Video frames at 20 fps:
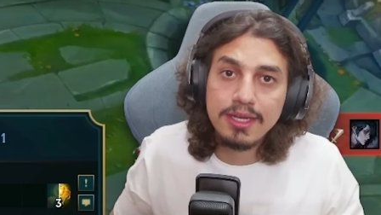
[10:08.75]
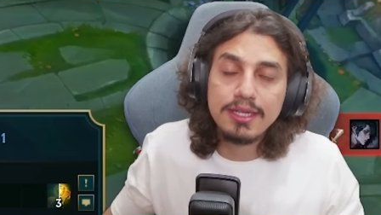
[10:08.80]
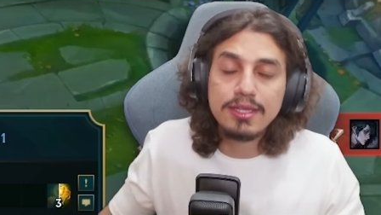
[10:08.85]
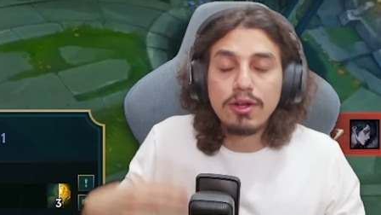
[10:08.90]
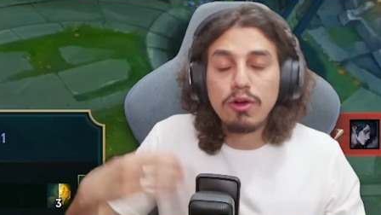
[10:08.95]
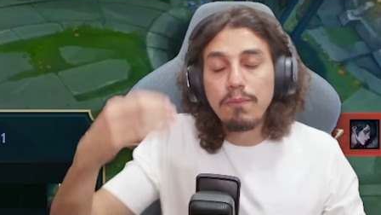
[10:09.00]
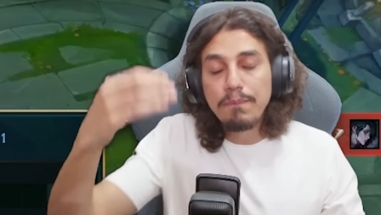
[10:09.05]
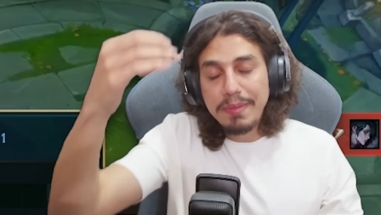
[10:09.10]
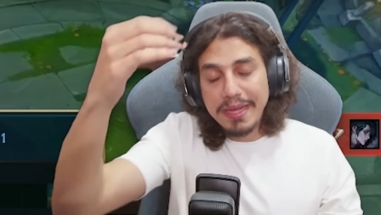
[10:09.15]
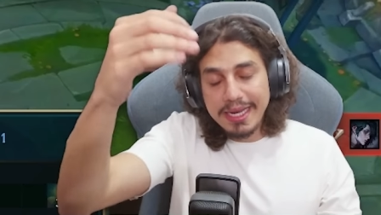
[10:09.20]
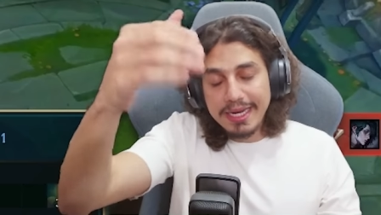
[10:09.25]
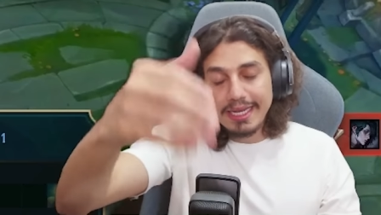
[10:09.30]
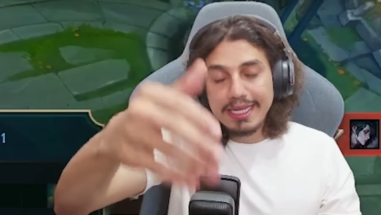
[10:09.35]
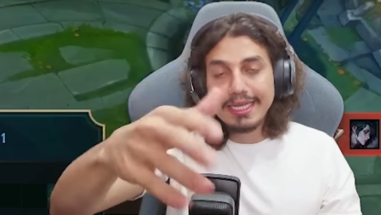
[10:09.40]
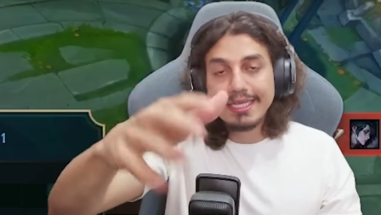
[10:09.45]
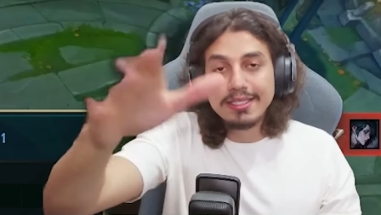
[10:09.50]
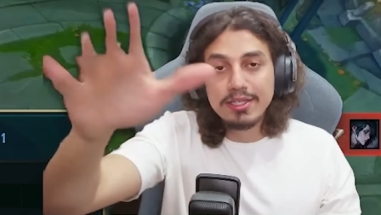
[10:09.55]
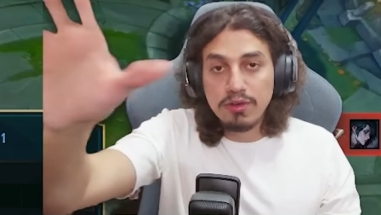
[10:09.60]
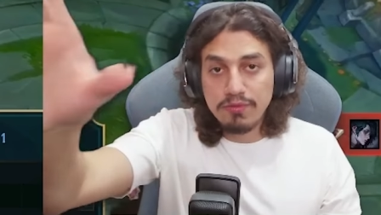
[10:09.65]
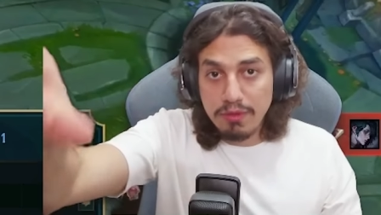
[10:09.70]
Então,
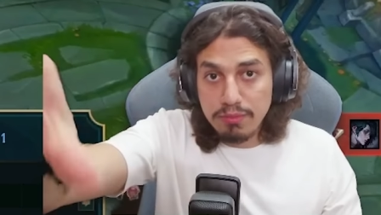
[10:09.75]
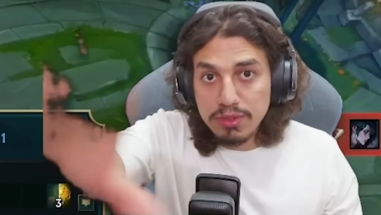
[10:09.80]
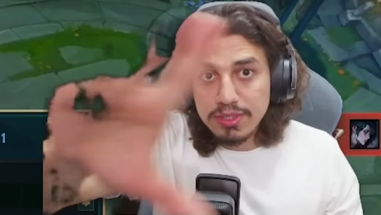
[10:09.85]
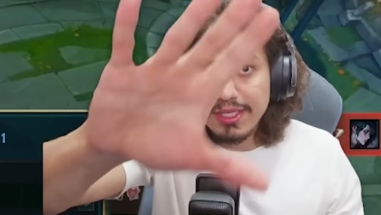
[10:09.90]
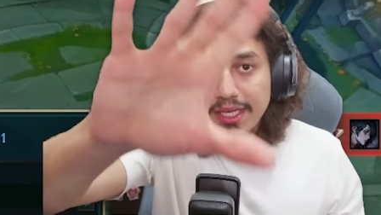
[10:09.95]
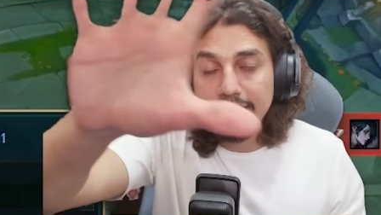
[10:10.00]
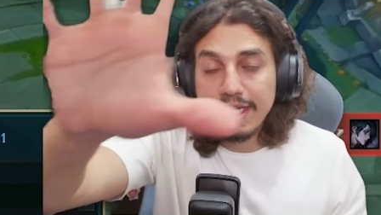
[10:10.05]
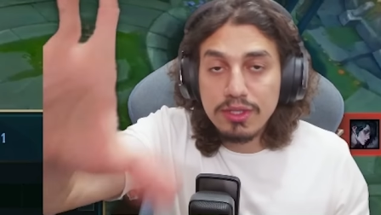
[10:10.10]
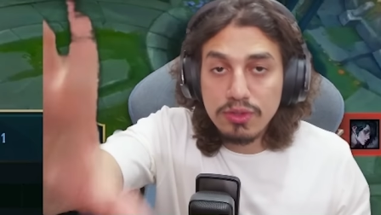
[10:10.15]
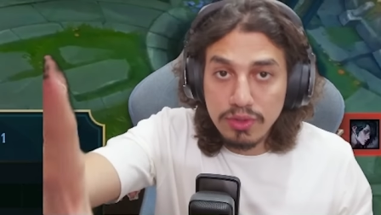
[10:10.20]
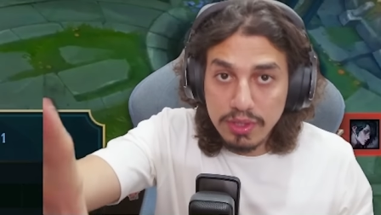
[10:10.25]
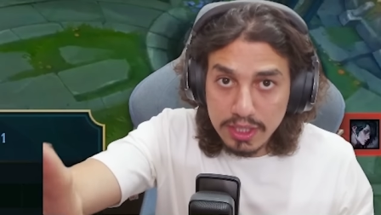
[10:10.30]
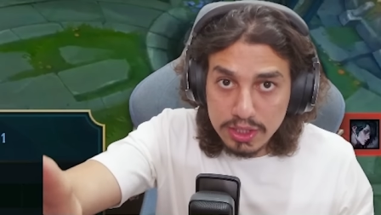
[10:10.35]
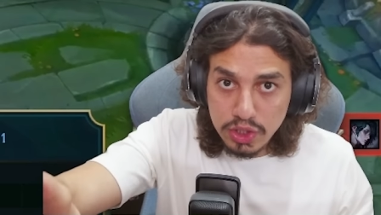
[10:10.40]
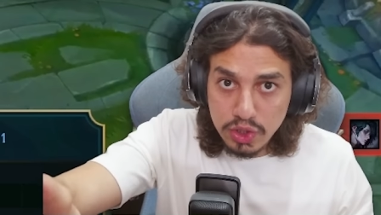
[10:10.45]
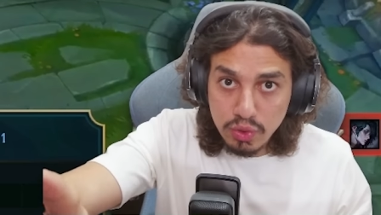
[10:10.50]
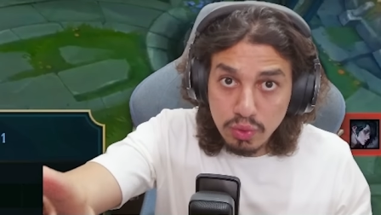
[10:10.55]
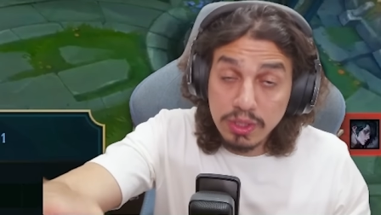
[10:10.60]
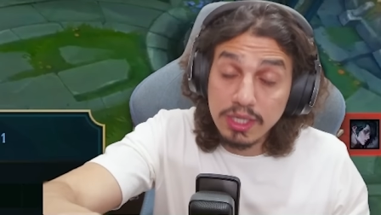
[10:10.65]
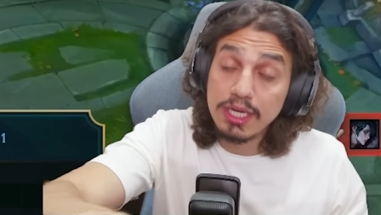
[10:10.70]
beleza, não vamos ser
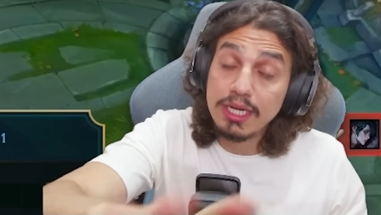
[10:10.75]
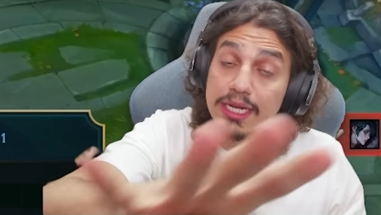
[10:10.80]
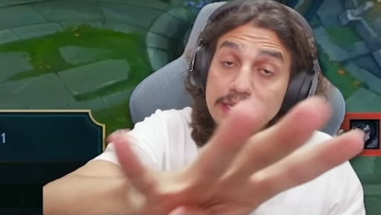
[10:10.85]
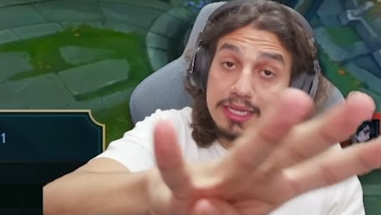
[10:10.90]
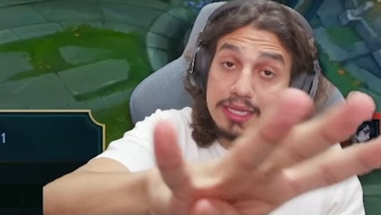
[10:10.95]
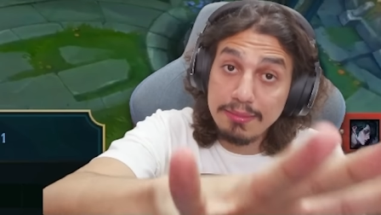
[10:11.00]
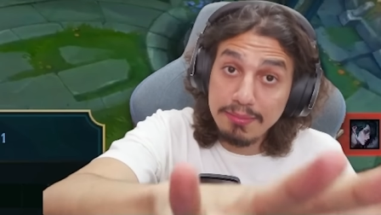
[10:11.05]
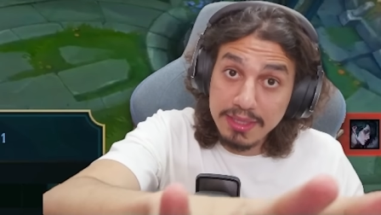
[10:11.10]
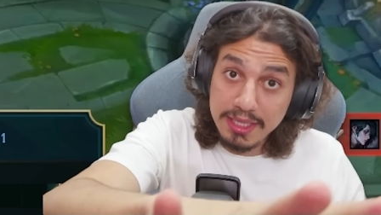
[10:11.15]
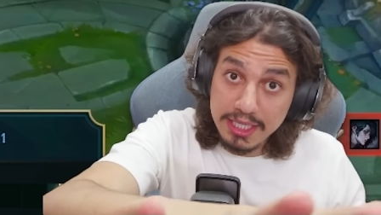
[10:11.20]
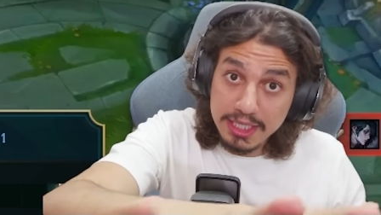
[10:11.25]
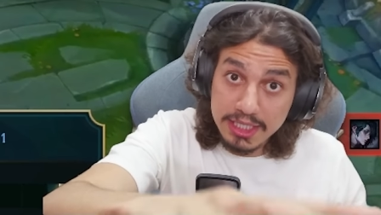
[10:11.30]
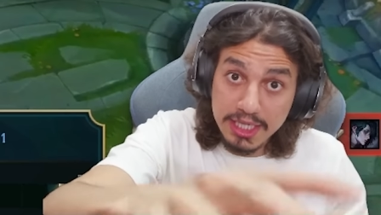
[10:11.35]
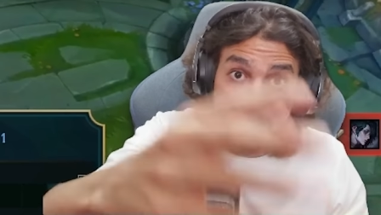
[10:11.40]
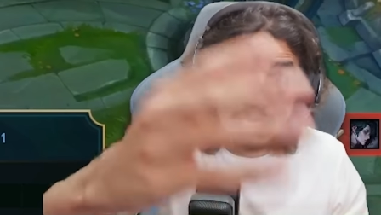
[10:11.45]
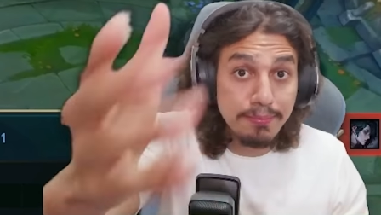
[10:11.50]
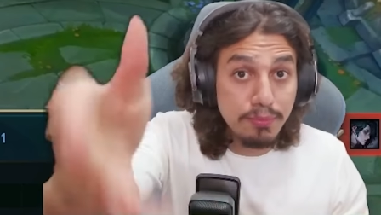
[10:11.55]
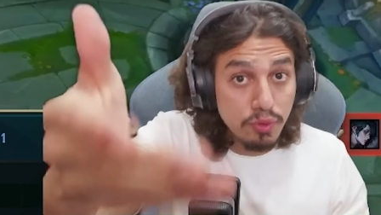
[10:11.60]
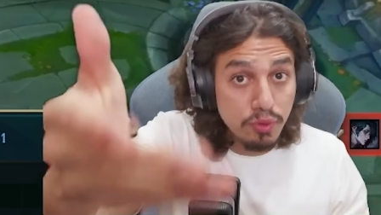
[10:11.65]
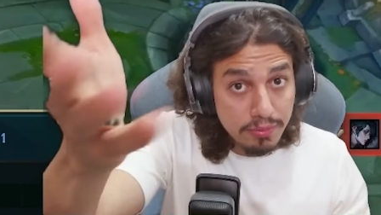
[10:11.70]
ignorantes julgando, a Tab Ninja
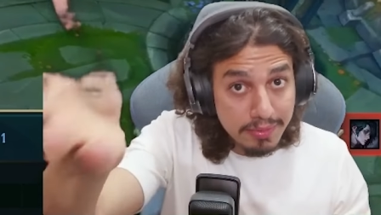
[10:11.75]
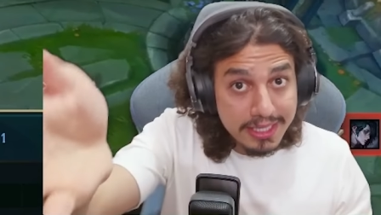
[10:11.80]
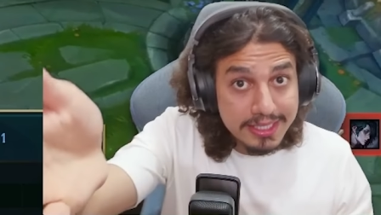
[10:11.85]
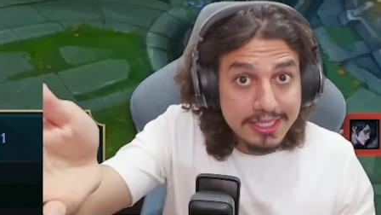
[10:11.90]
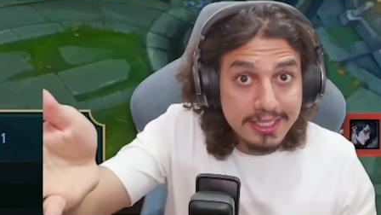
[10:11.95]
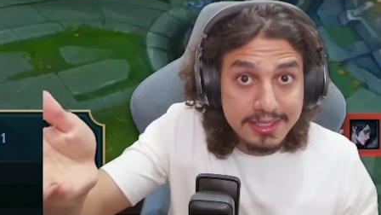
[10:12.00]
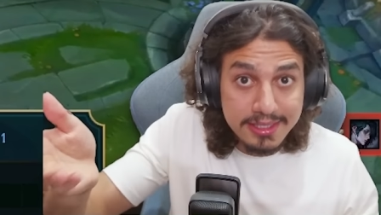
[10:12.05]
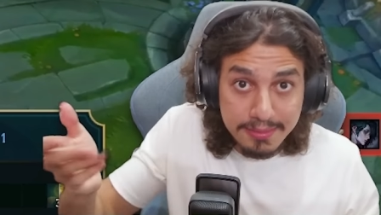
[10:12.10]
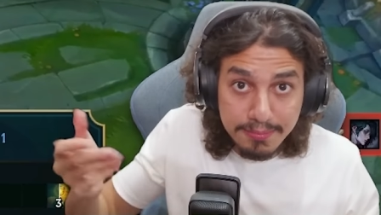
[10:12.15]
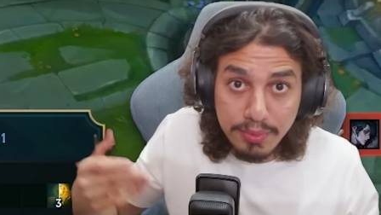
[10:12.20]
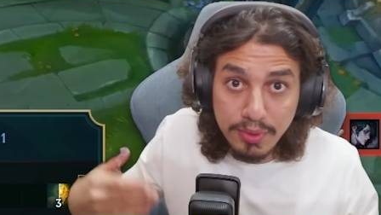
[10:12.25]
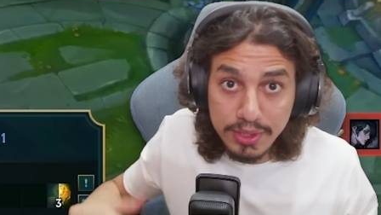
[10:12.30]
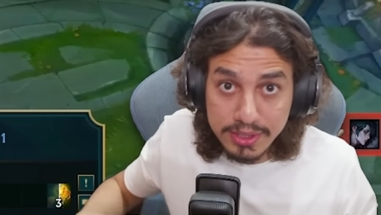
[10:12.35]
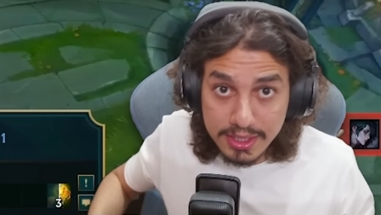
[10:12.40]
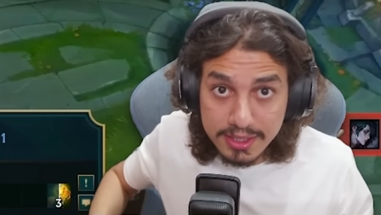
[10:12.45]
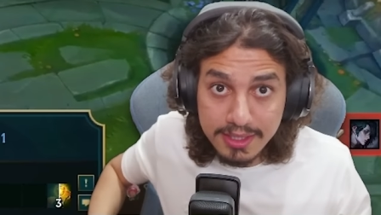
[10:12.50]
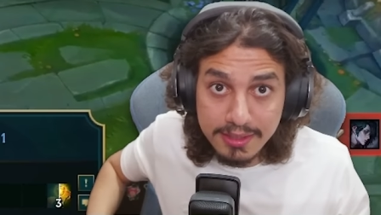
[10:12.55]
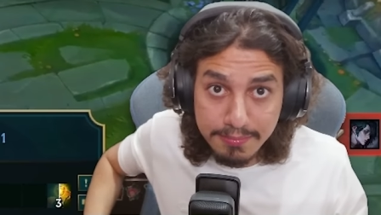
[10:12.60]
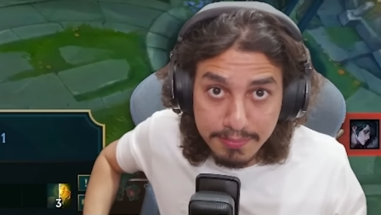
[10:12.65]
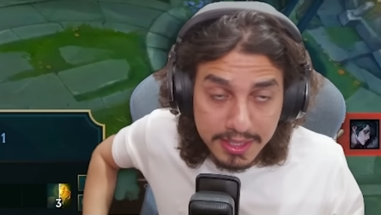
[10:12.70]
era boa, mas essa
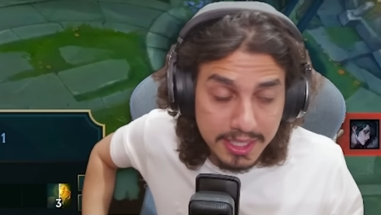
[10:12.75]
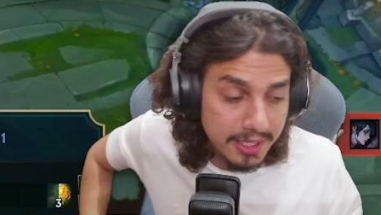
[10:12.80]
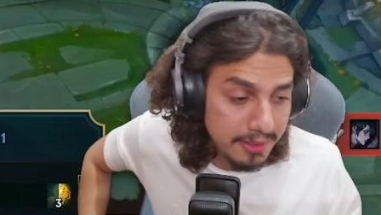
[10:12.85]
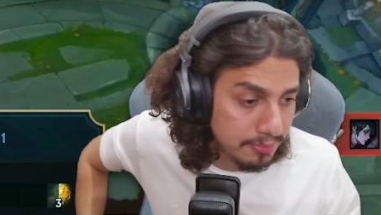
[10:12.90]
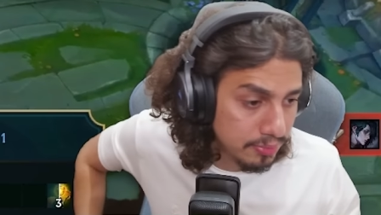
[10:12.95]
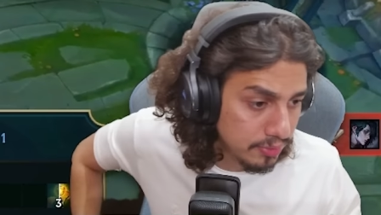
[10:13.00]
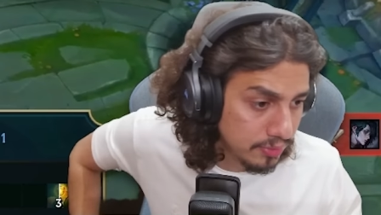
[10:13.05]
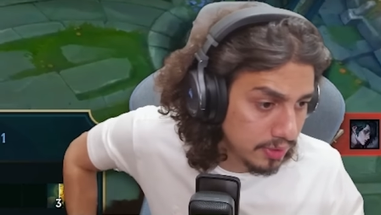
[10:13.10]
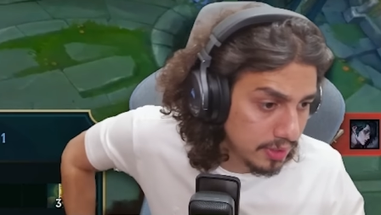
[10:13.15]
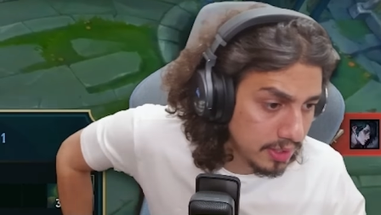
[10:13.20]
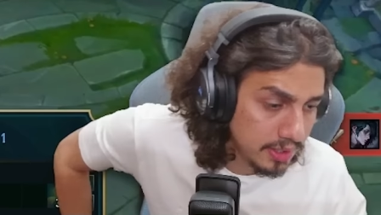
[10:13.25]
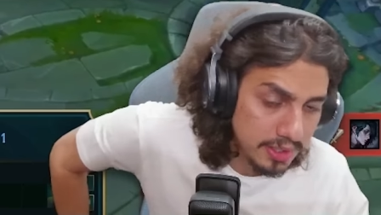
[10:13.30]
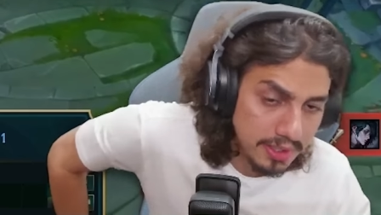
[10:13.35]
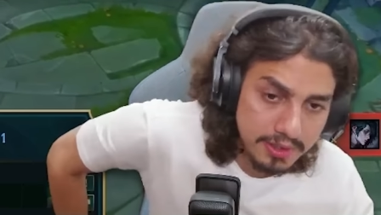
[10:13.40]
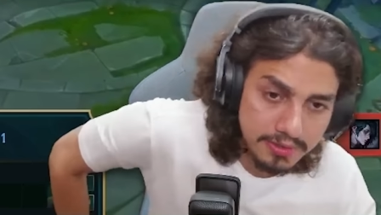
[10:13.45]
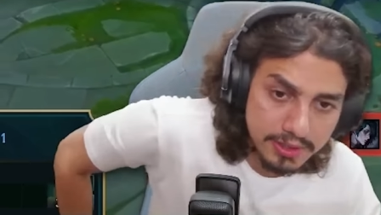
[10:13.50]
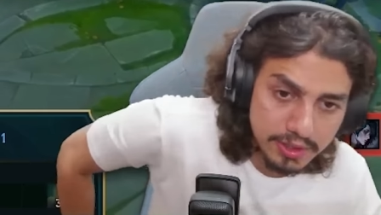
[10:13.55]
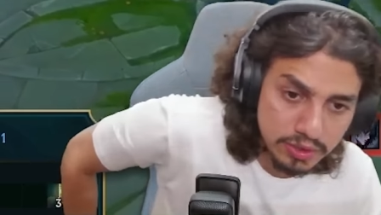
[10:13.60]
bota também é boa. Vamos, vamos.